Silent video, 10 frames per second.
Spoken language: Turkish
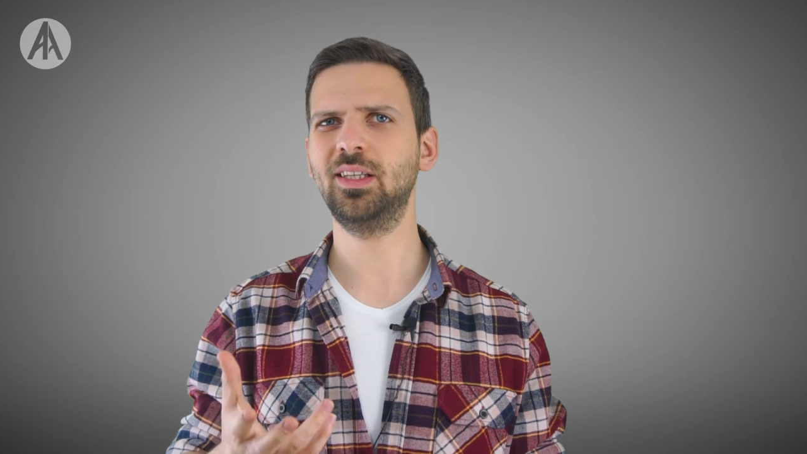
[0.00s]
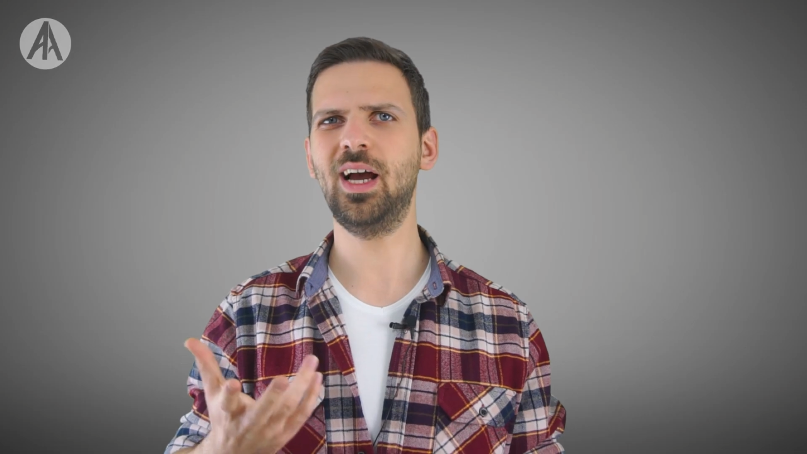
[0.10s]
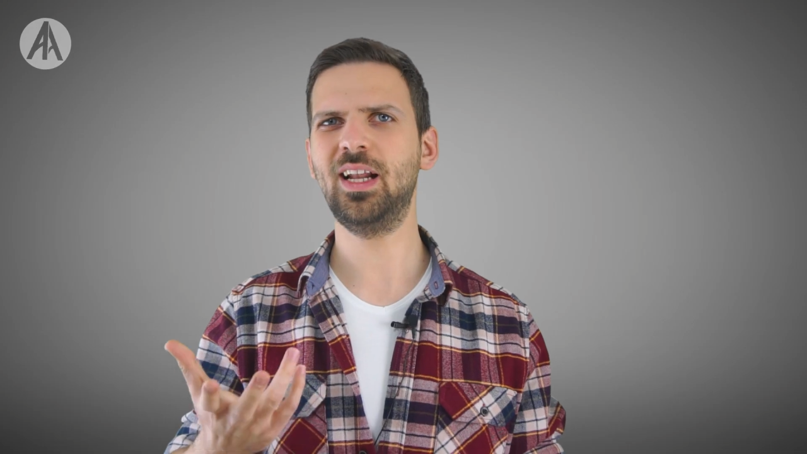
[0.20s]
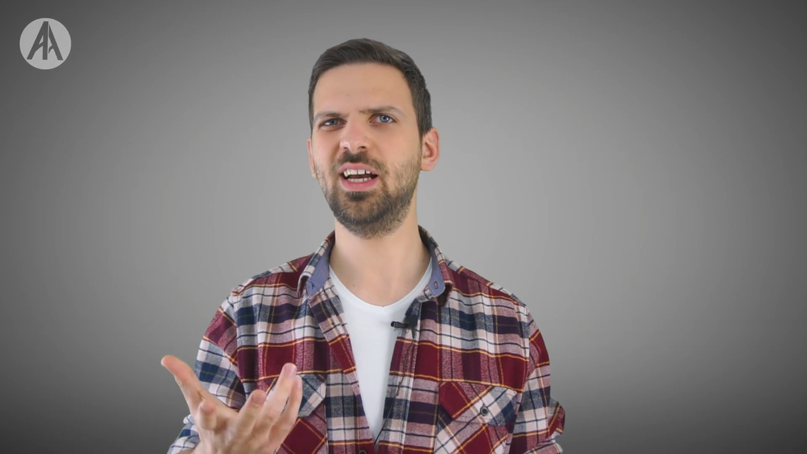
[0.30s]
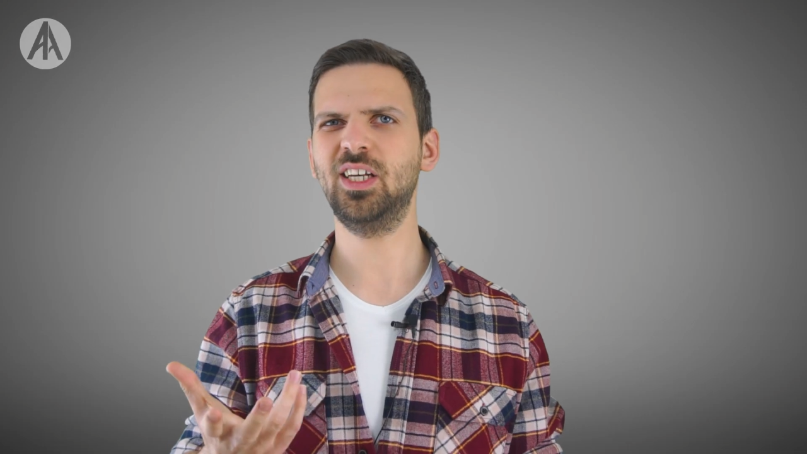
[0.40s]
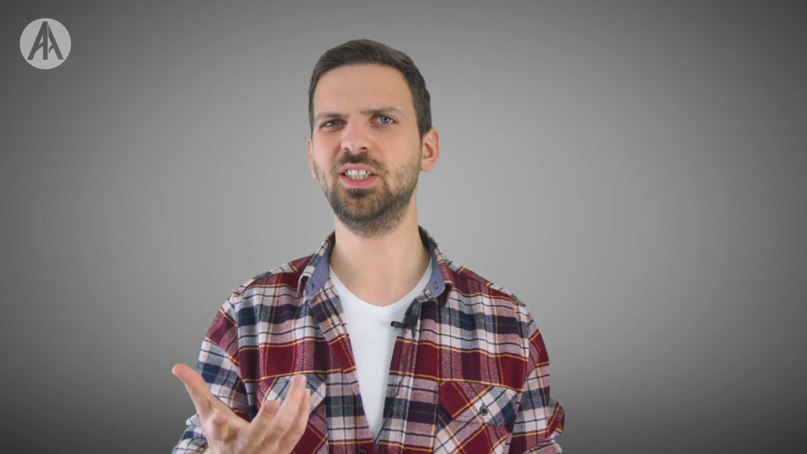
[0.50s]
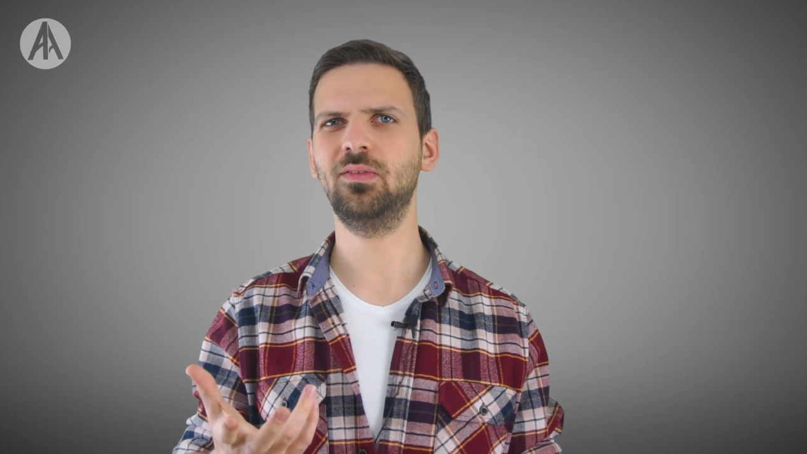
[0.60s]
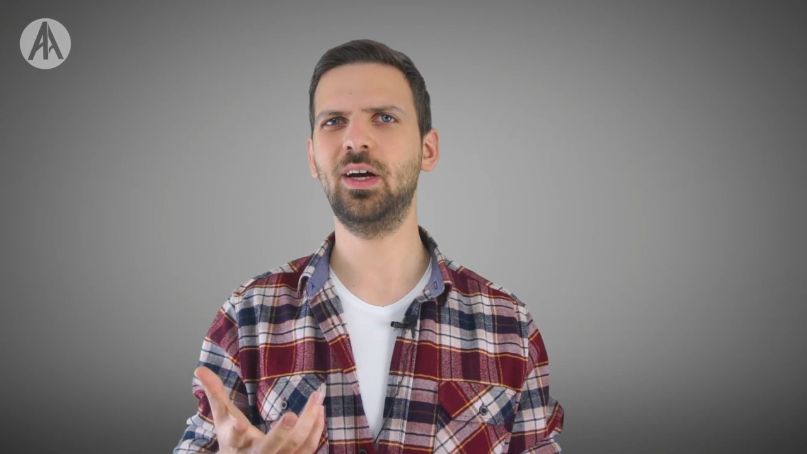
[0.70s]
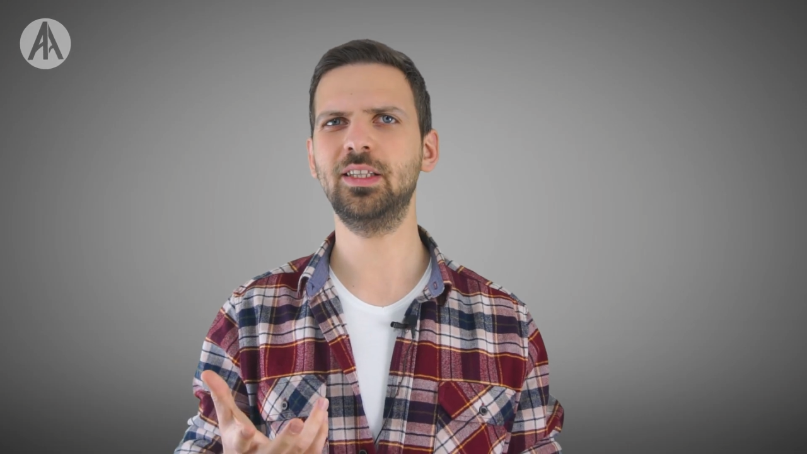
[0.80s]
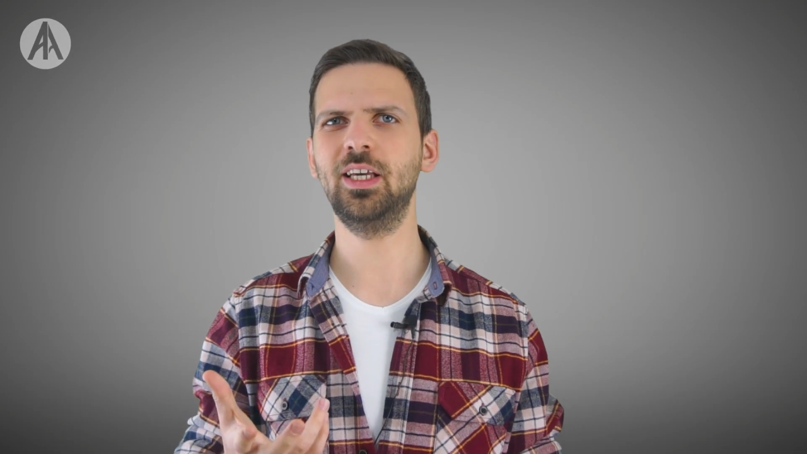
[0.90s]
ne alakası
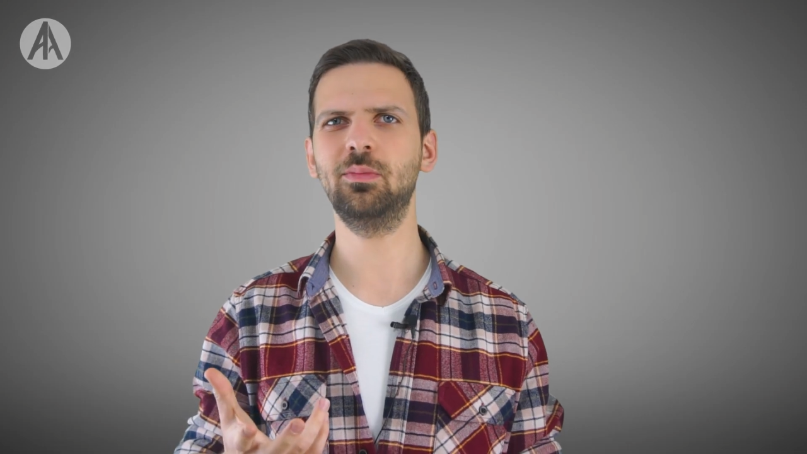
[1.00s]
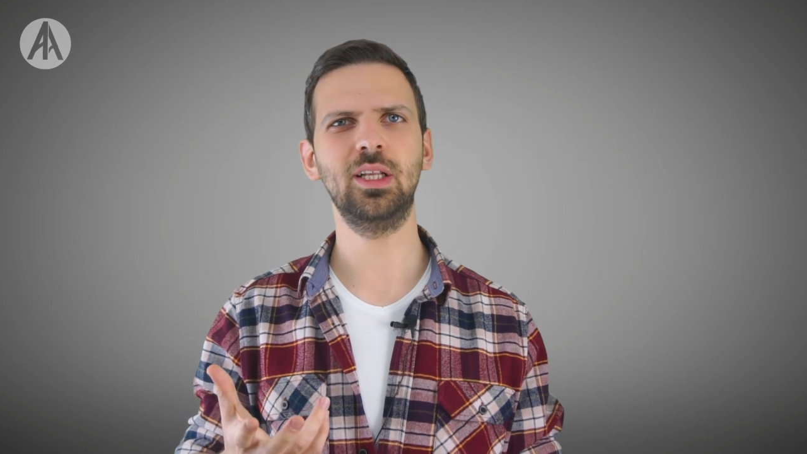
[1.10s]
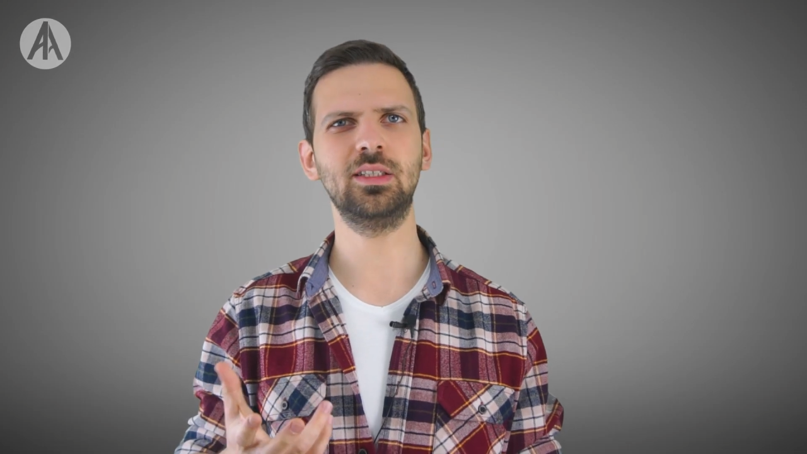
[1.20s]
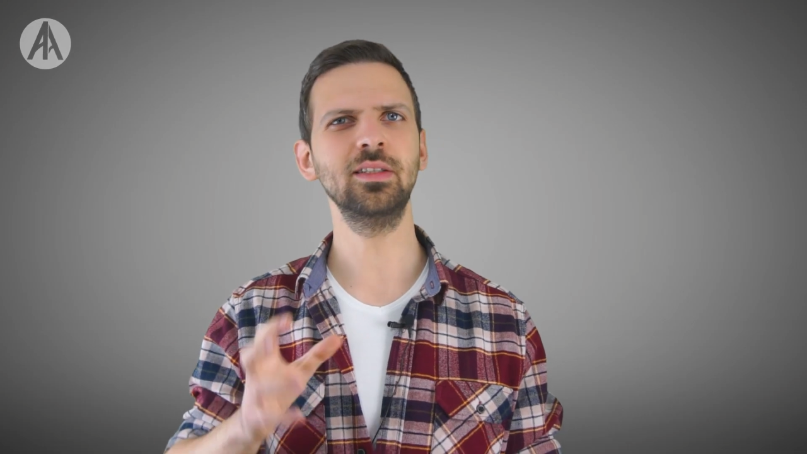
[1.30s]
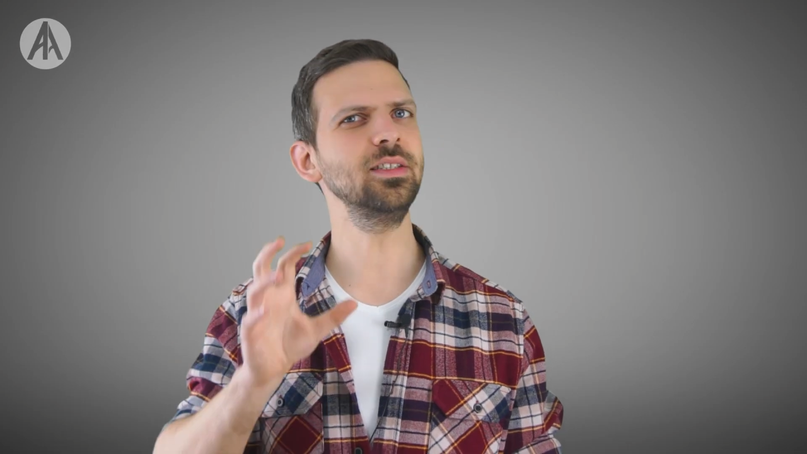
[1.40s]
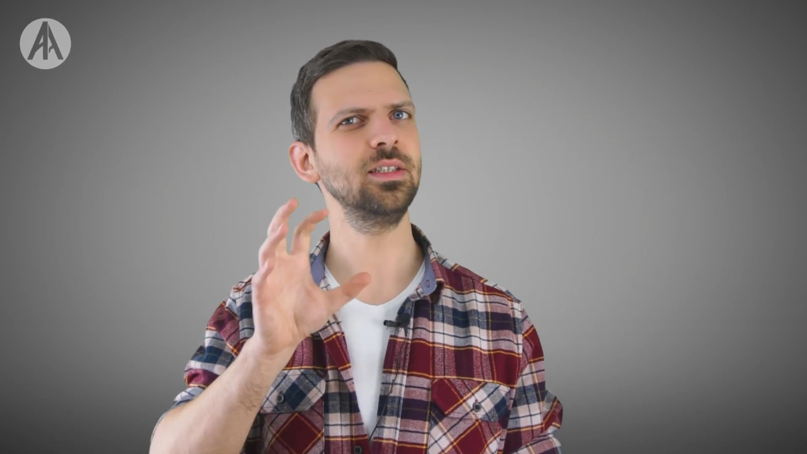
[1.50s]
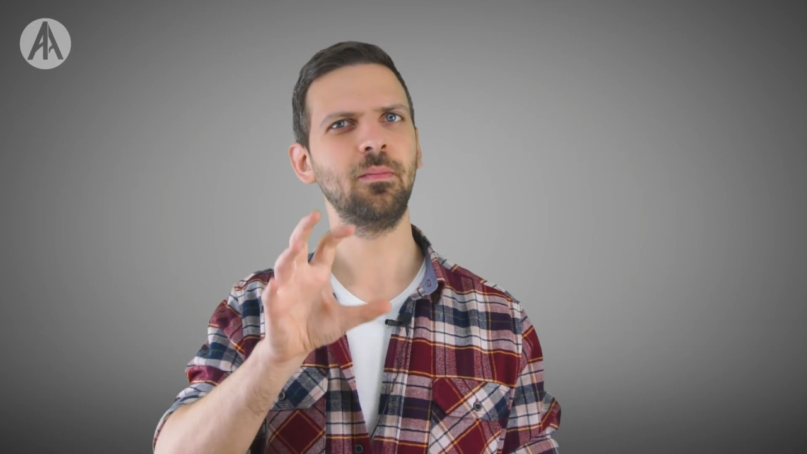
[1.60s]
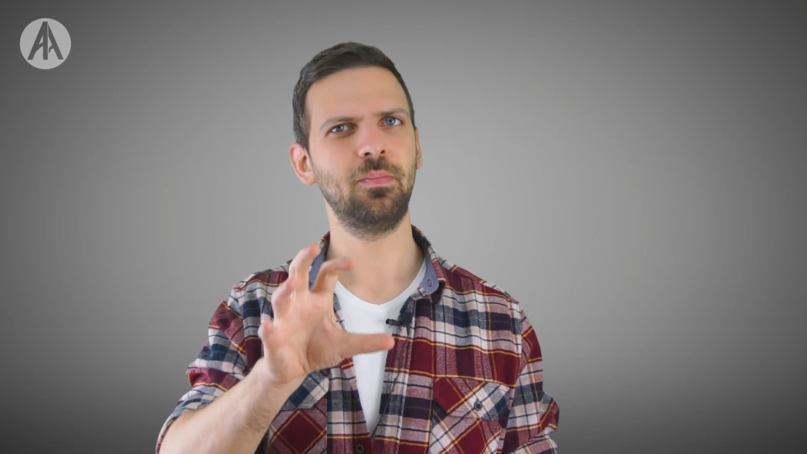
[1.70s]
var diyebilirsiniz.